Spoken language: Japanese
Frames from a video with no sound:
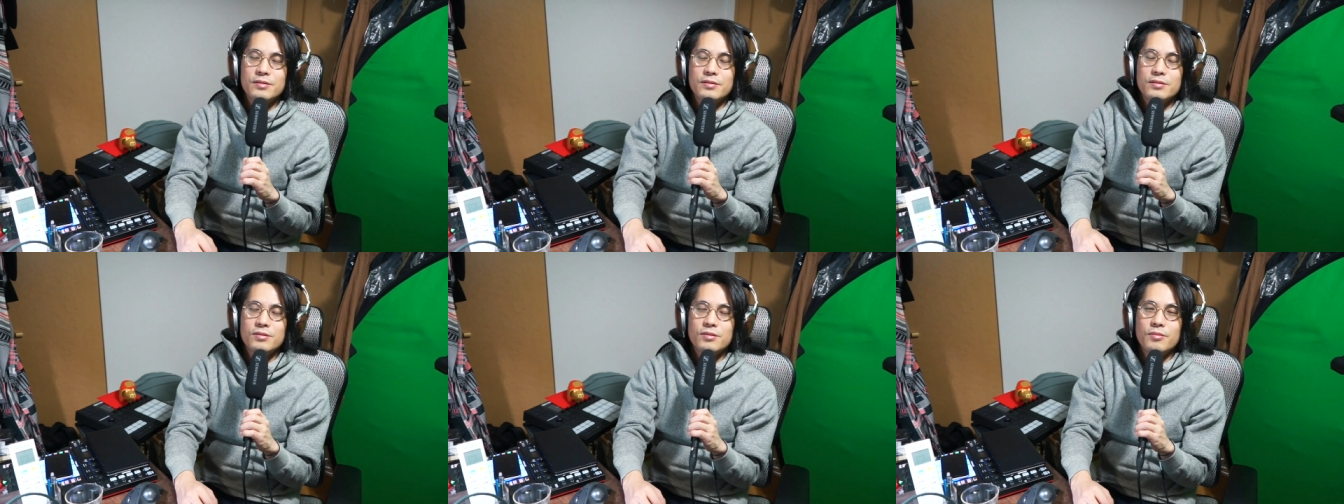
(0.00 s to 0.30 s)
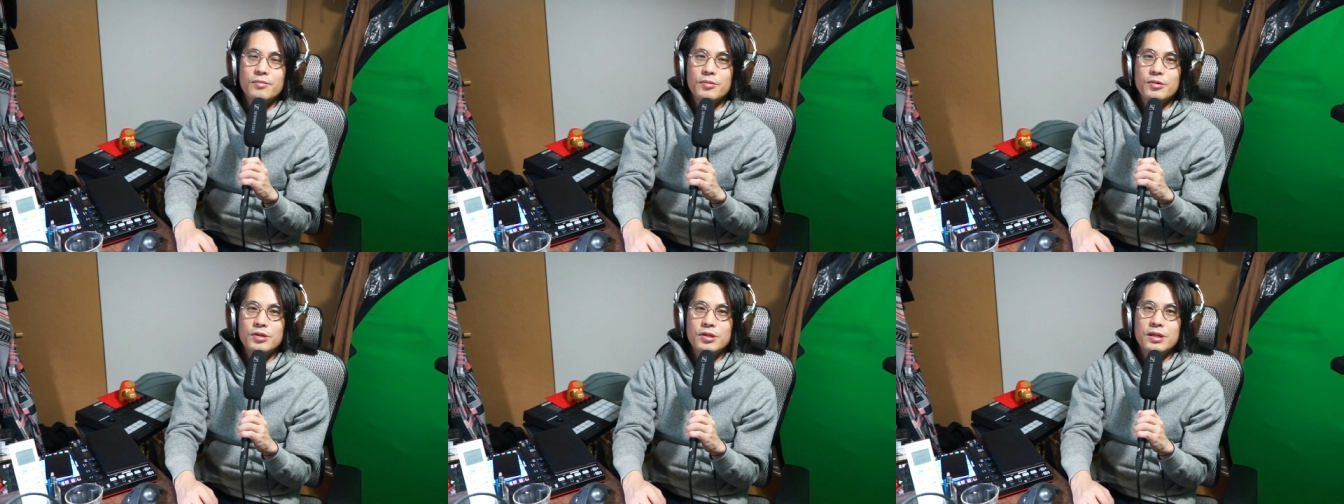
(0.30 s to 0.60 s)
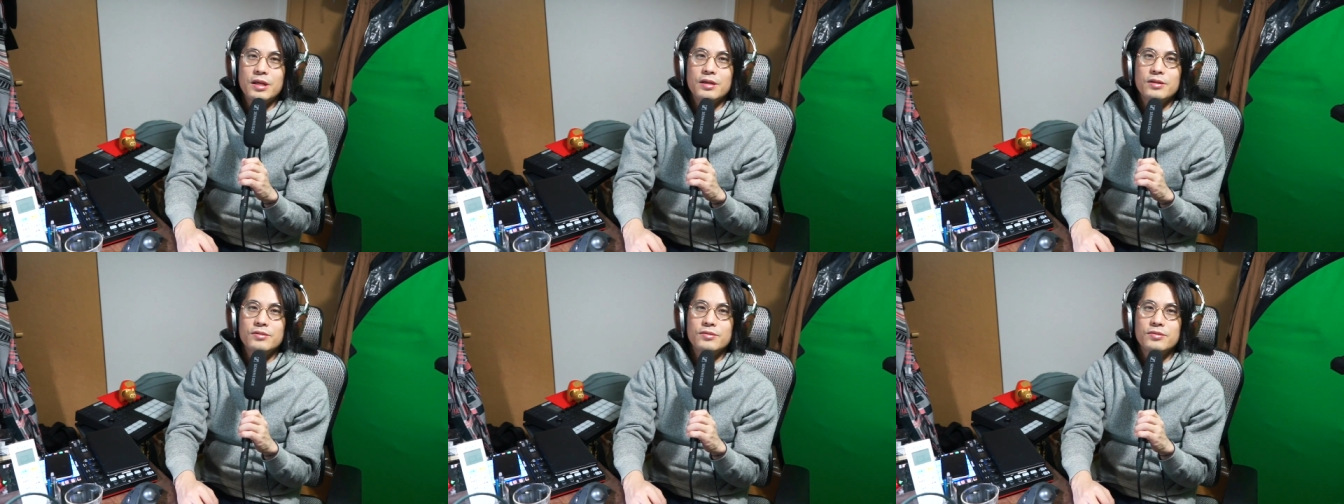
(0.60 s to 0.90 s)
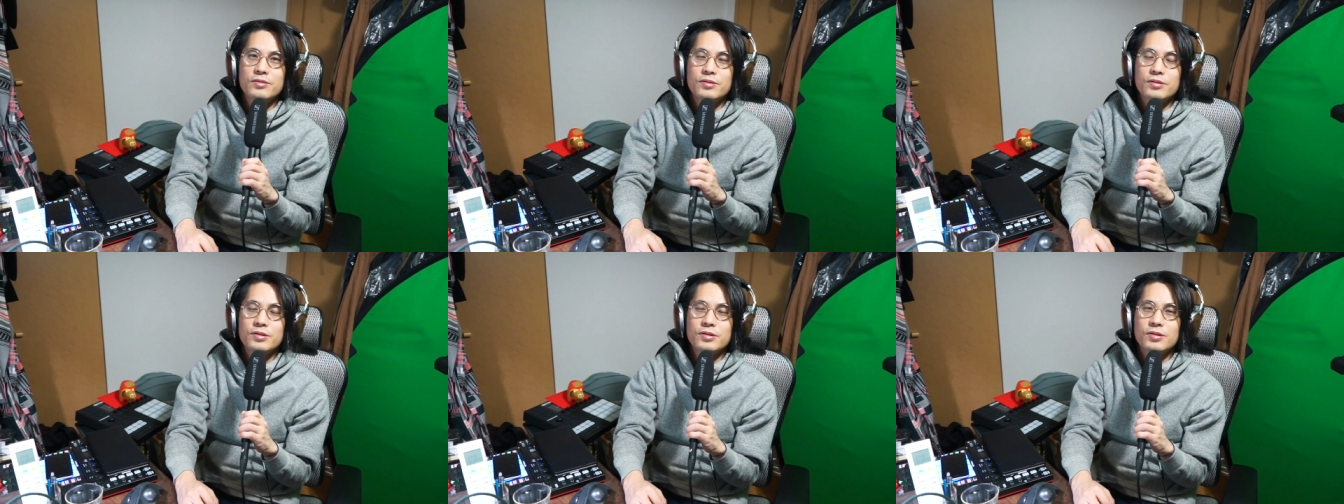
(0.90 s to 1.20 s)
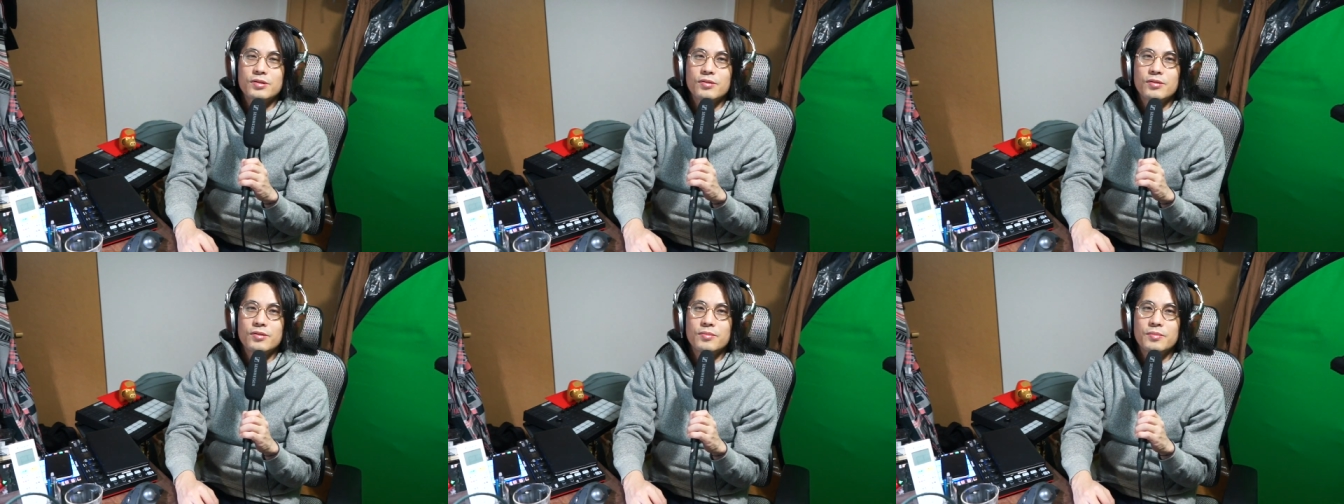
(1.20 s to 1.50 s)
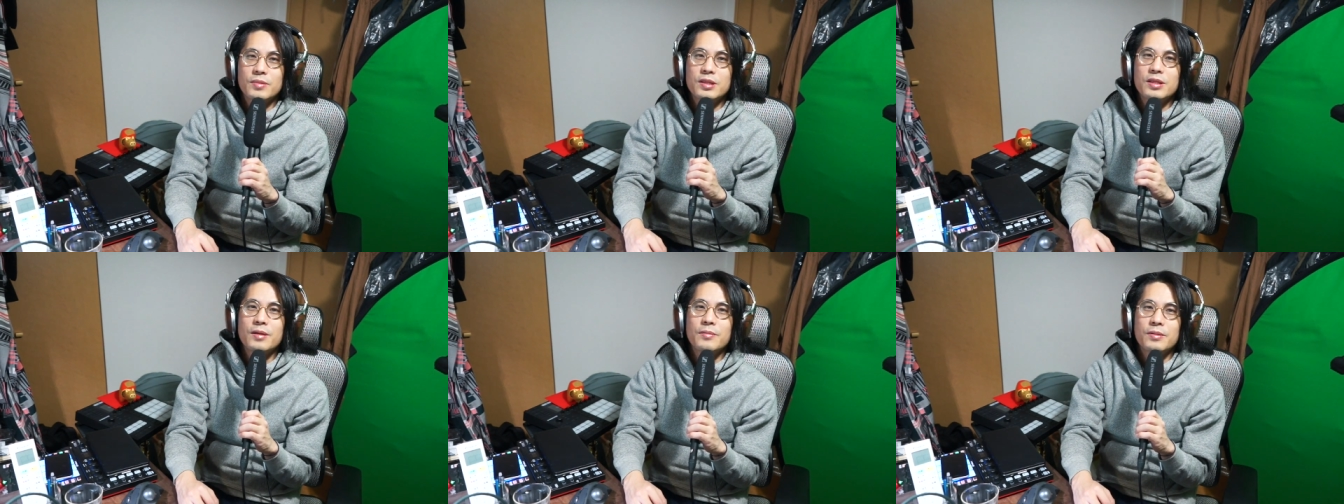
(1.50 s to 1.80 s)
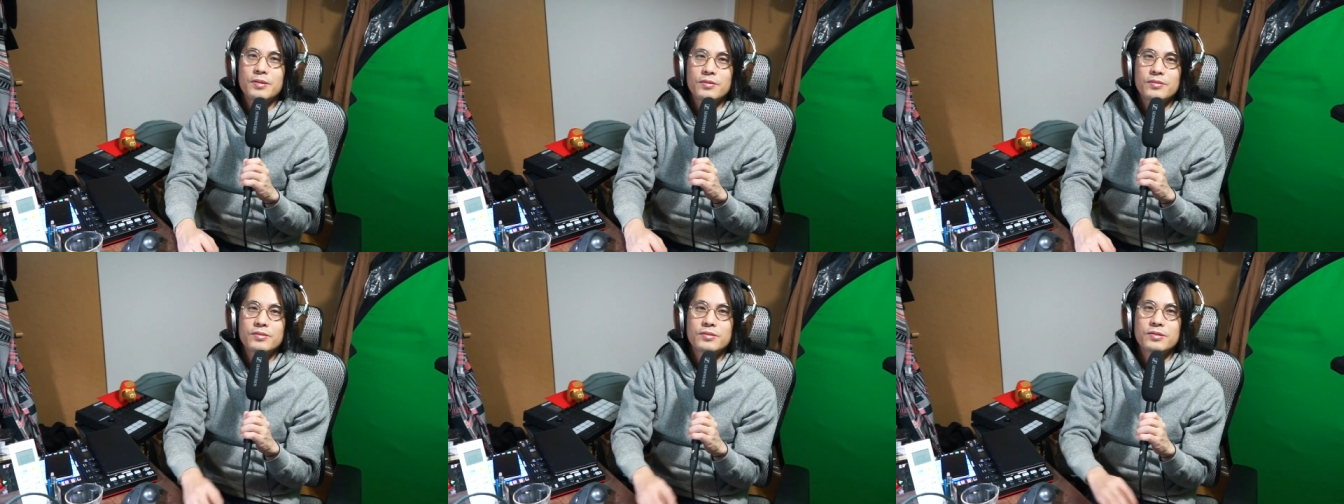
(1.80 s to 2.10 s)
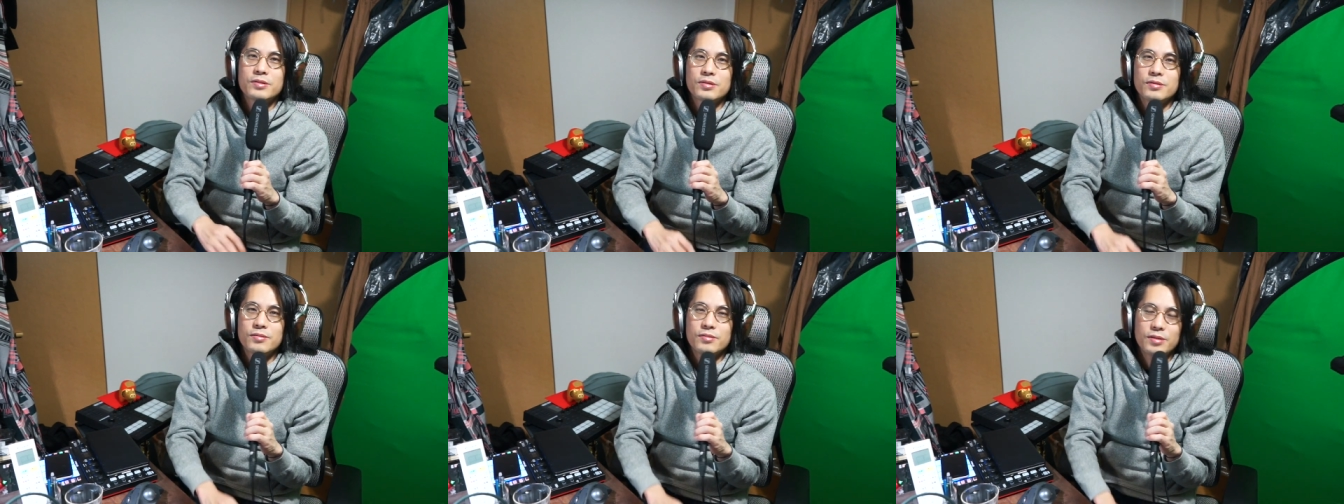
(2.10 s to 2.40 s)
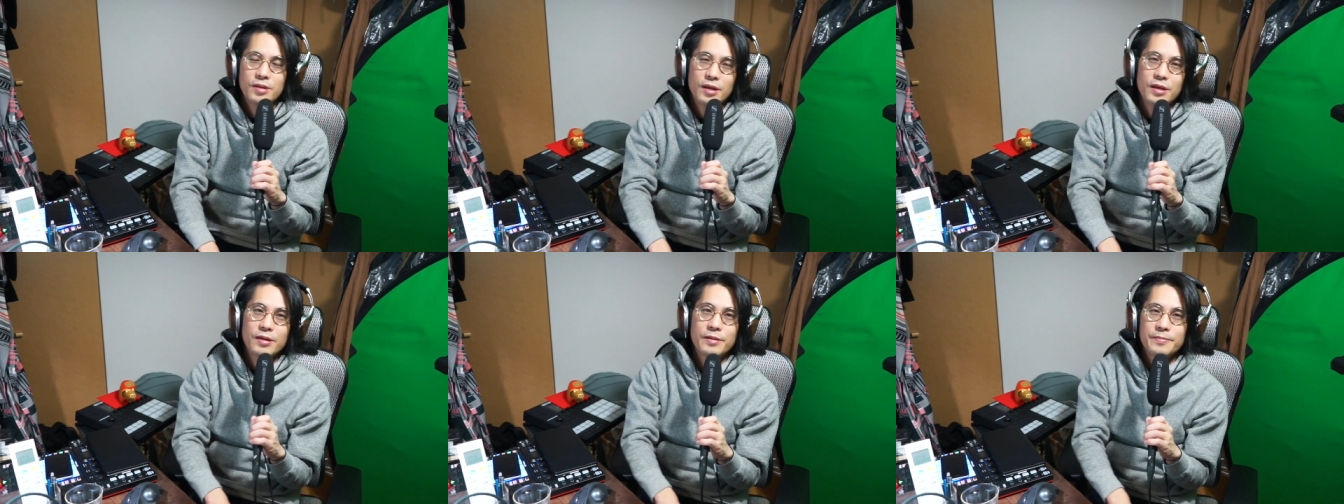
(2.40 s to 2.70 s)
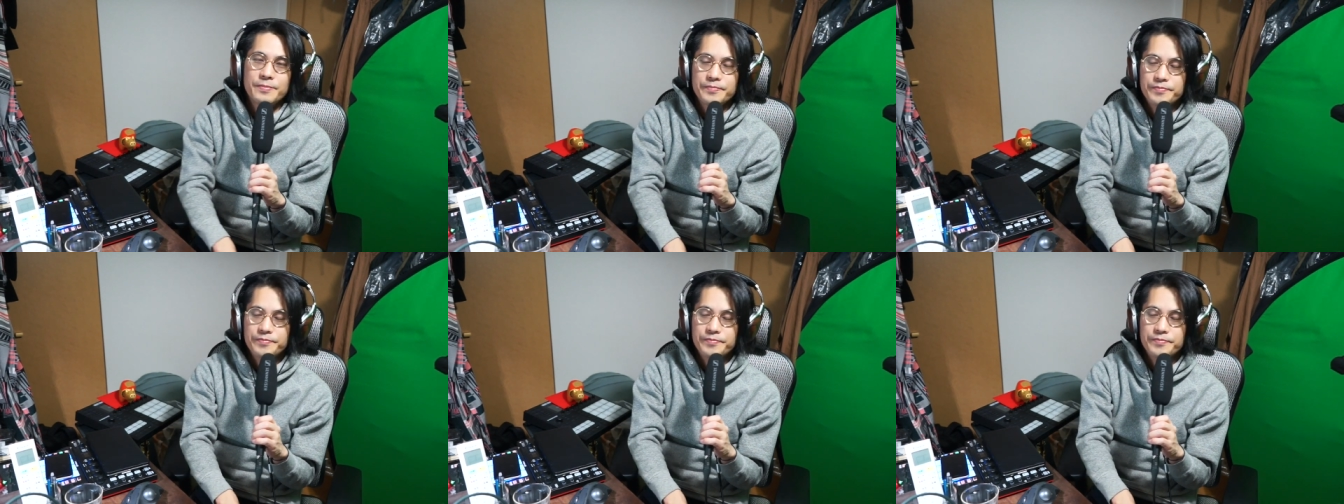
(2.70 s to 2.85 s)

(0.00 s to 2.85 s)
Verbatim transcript: とも言える服装見た目の服装で